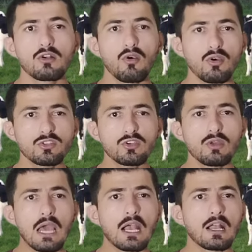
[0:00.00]
कौन सी
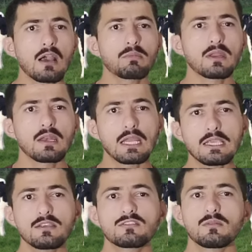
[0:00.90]
खुराक आपने
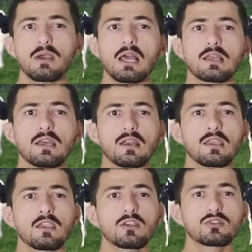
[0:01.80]
नहीं इस्तेमाल
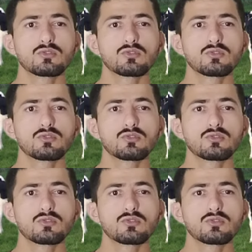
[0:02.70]
करनी